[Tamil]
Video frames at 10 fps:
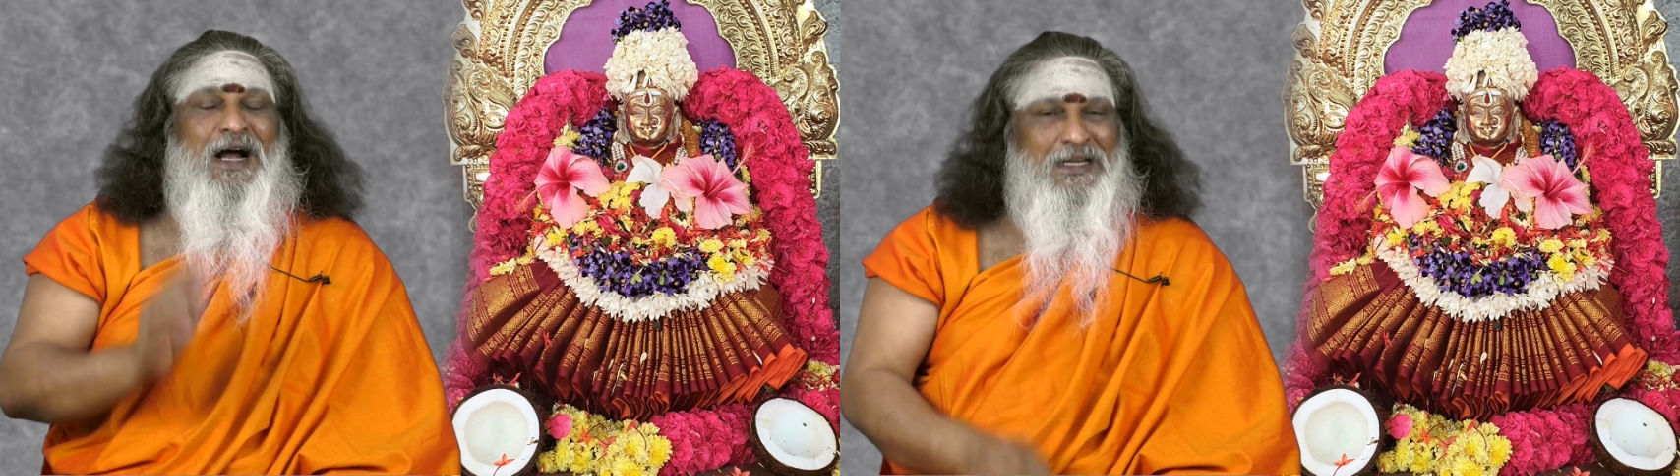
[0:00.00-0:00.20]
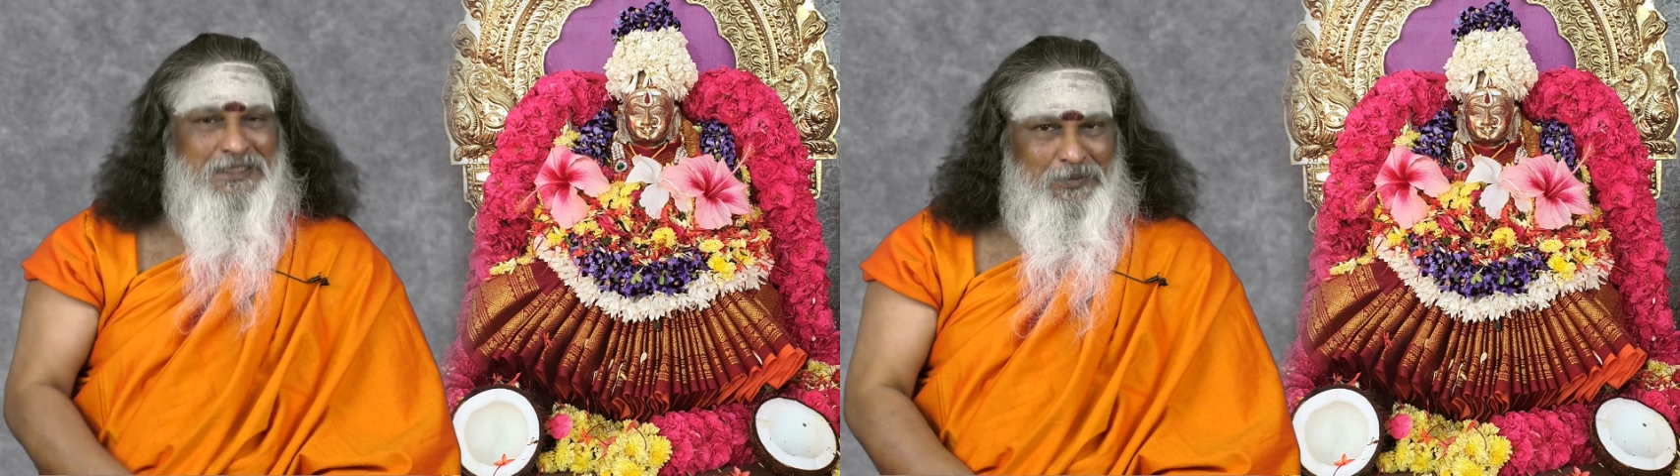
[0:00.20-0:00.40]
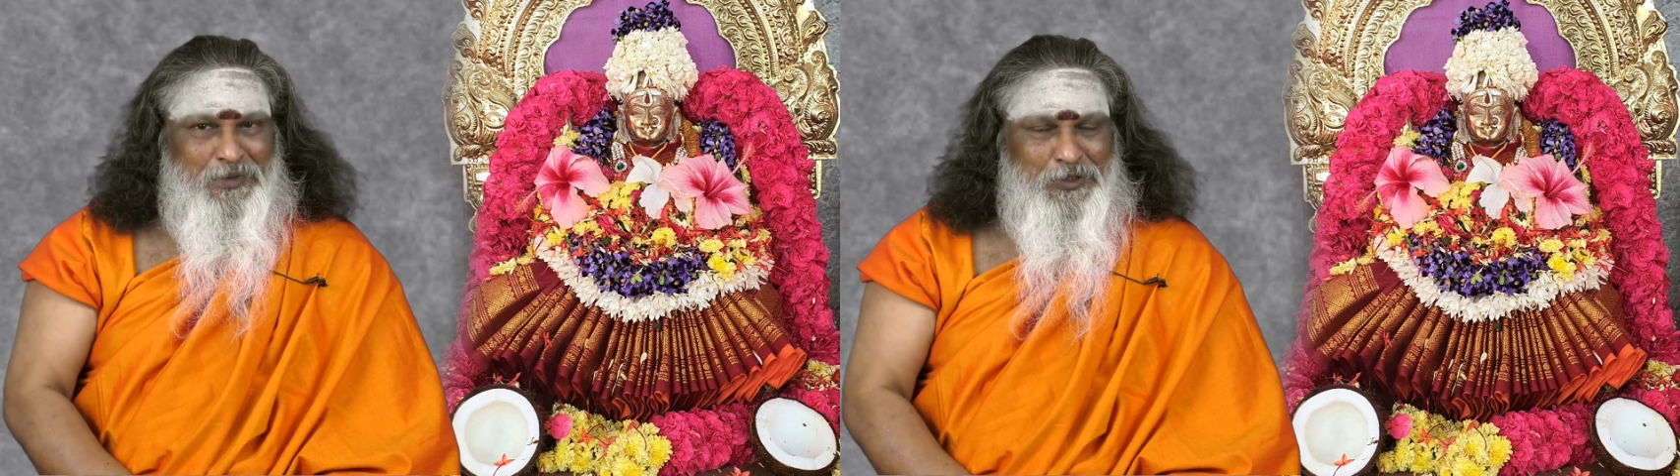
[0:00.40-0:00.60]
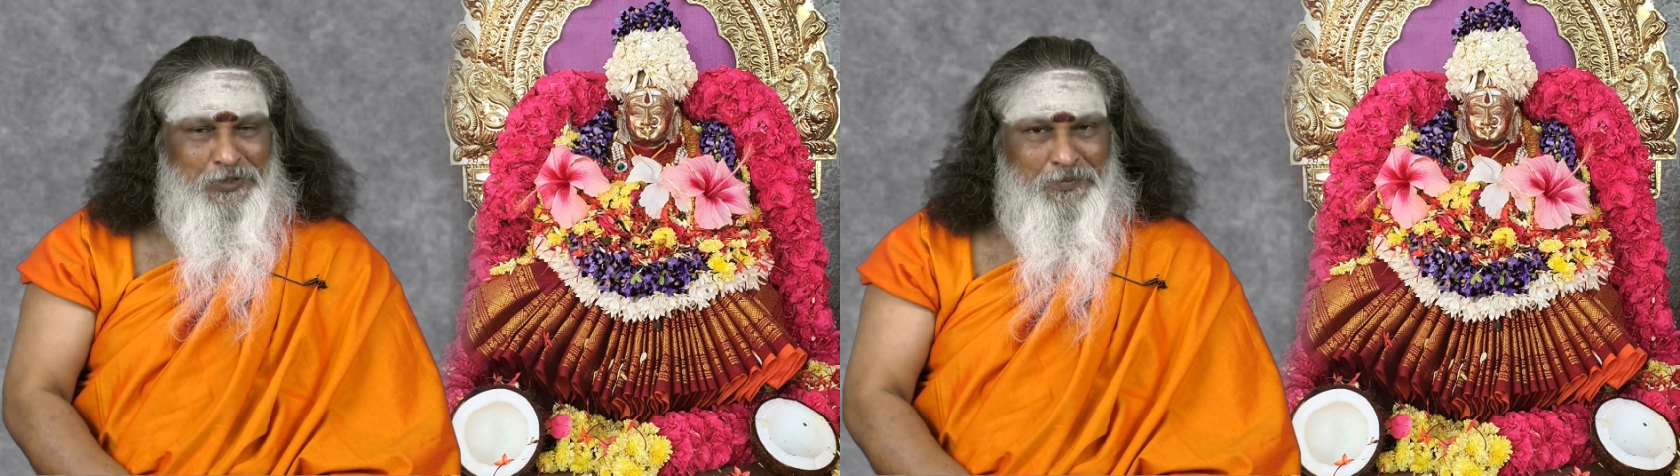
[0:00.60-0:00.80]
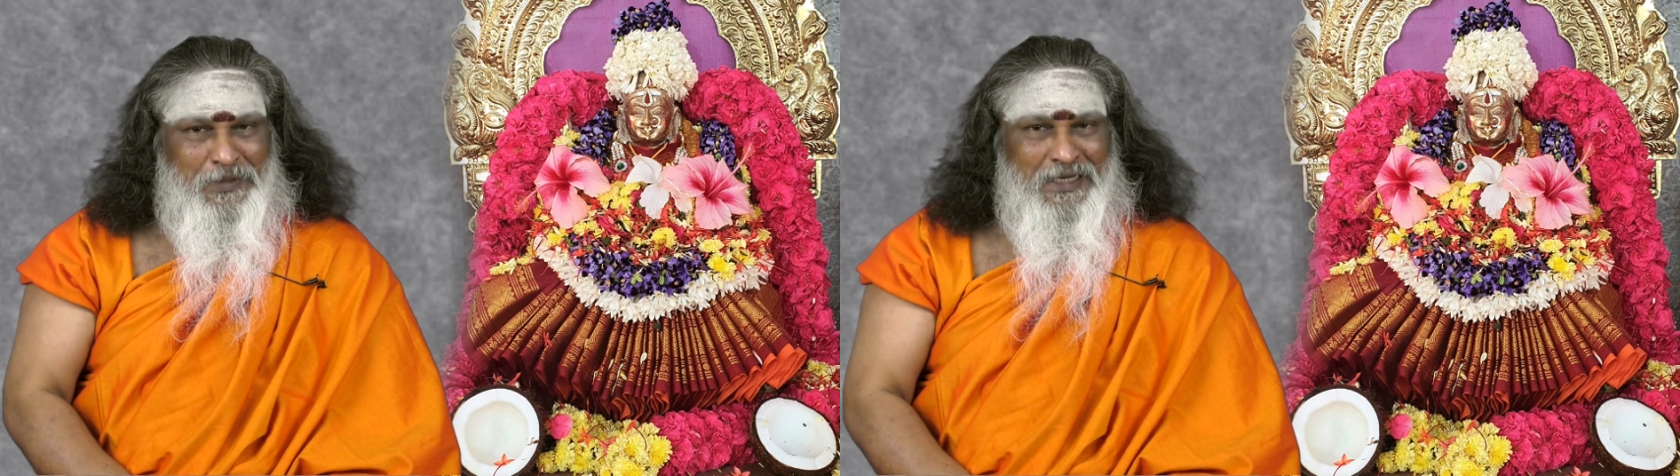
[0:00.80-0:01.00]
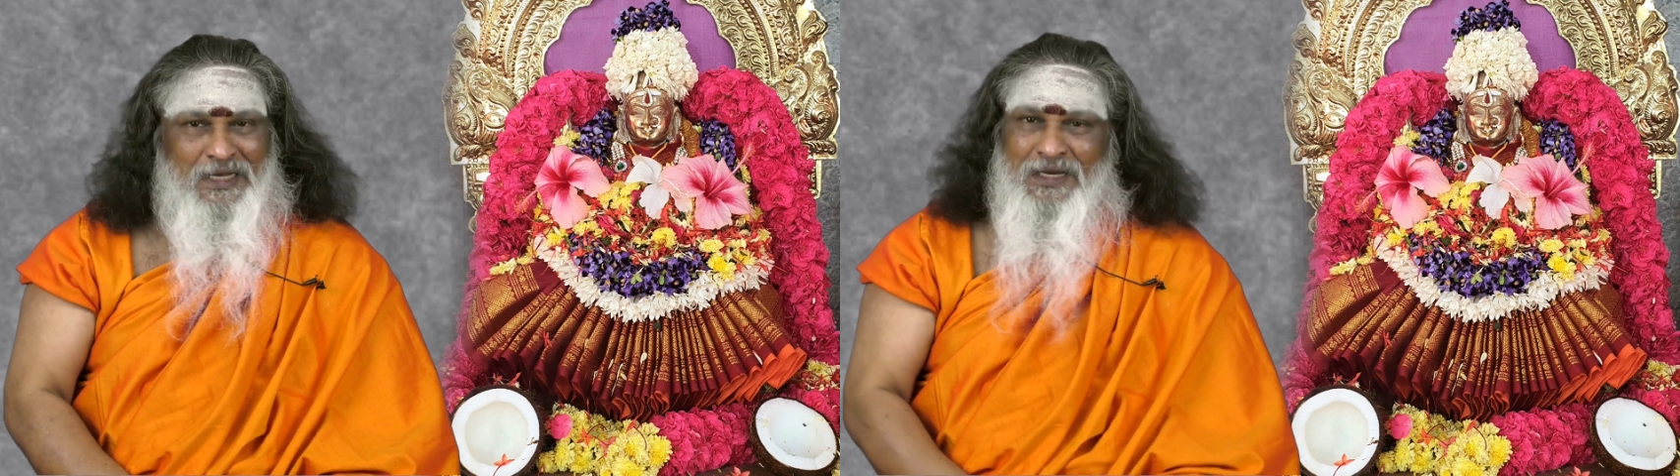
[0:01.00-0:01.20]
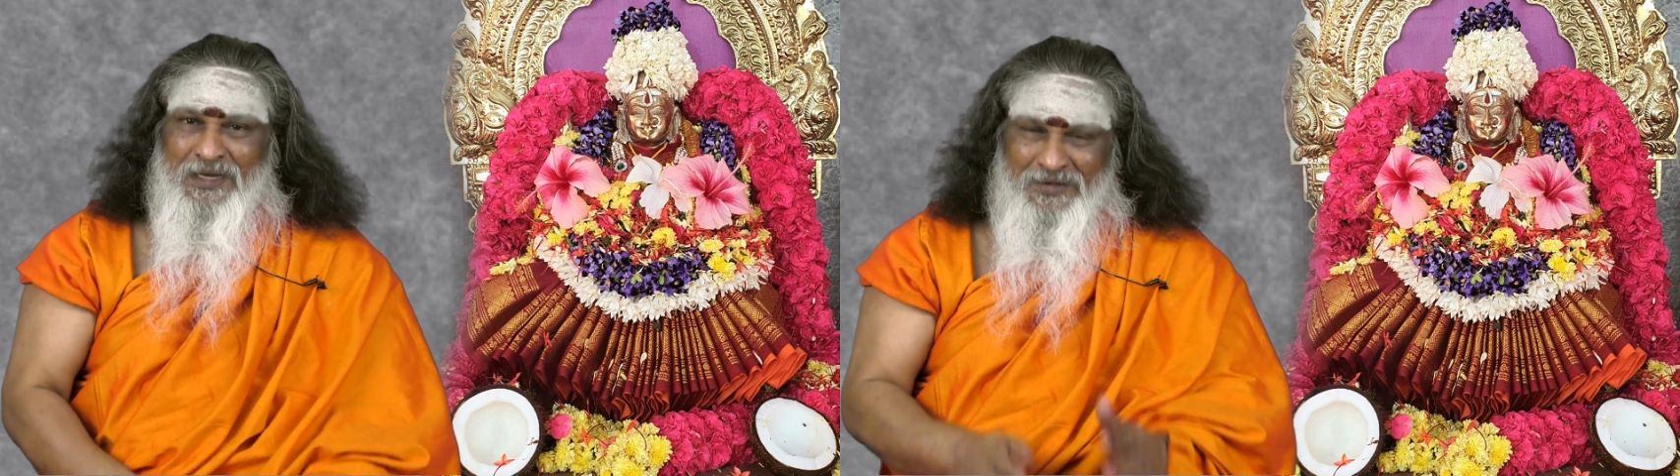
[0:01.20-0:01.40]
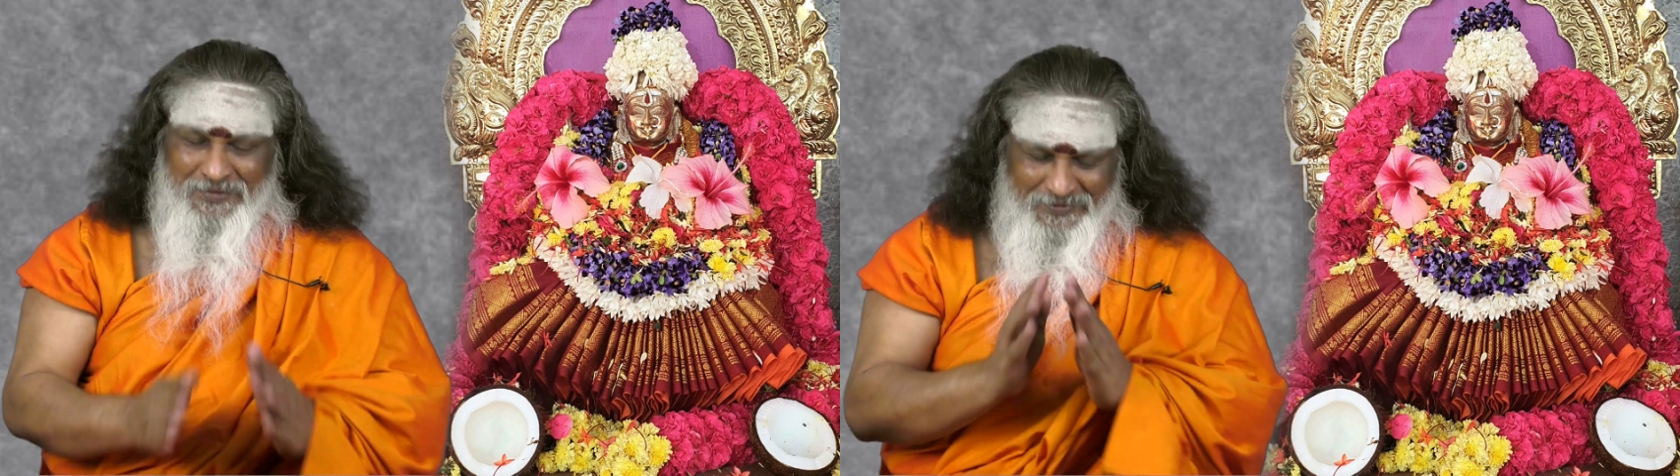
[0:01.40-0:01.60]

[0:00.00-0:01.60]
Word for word: அடுத்த பதிவோடு பார்க்கிறேன்